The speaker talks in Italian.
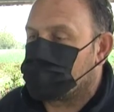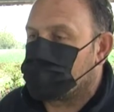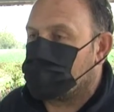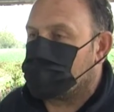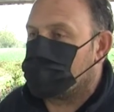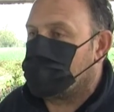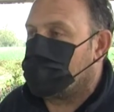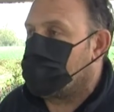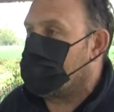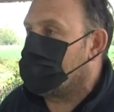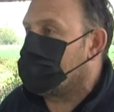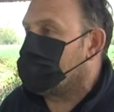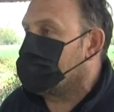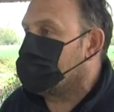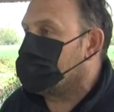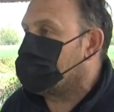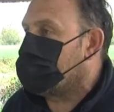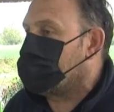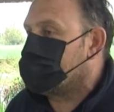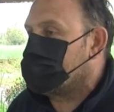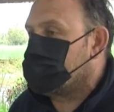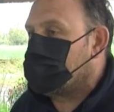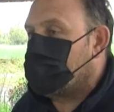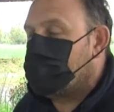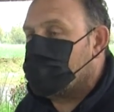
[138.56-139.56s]
state anche
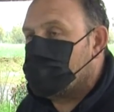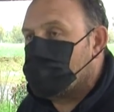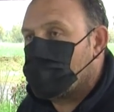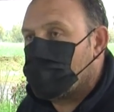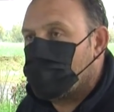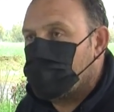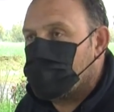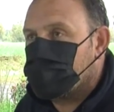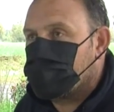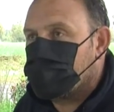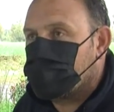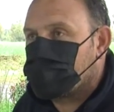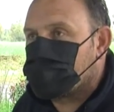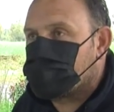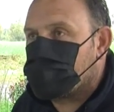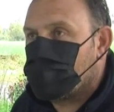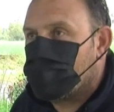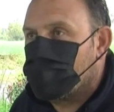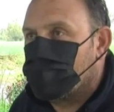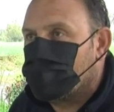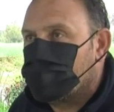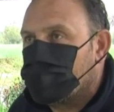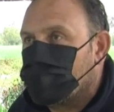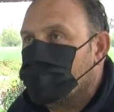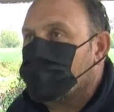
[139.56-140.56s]
date delle
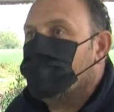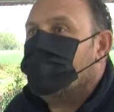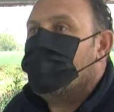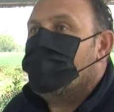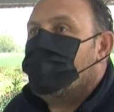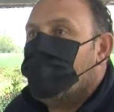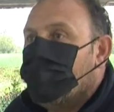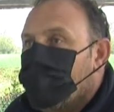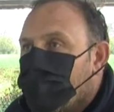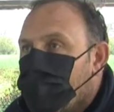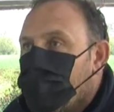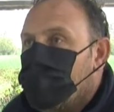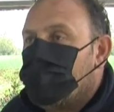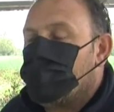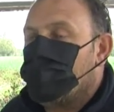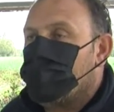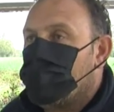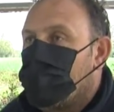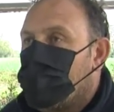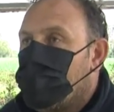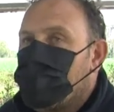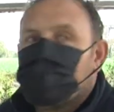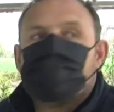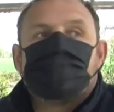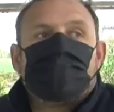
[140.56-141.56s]
documentazioni e
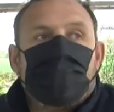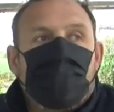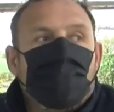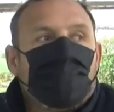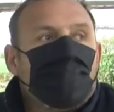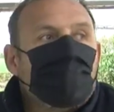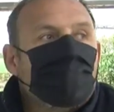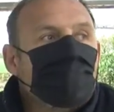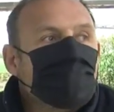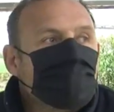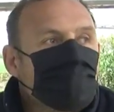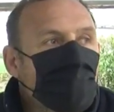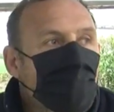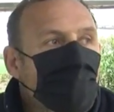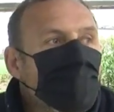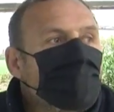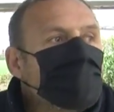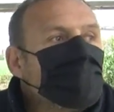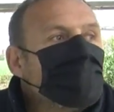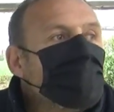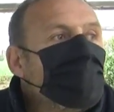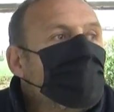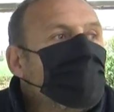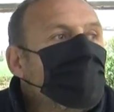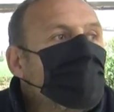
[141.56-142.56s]
lui ha, ah, sa come
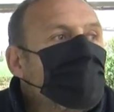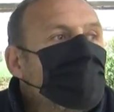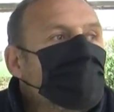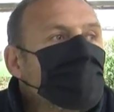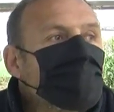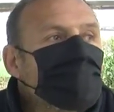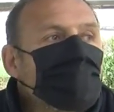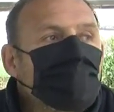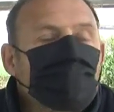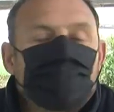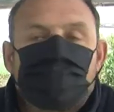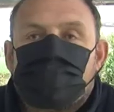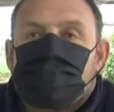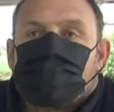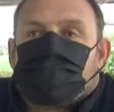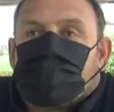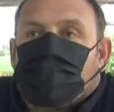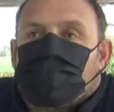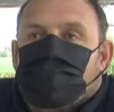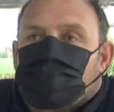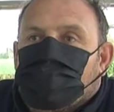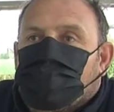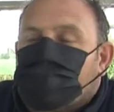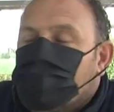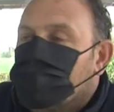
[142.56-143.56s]
siamo. Se voi vedete questa
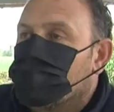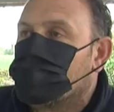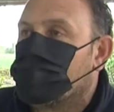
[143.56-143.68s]
strada mi pare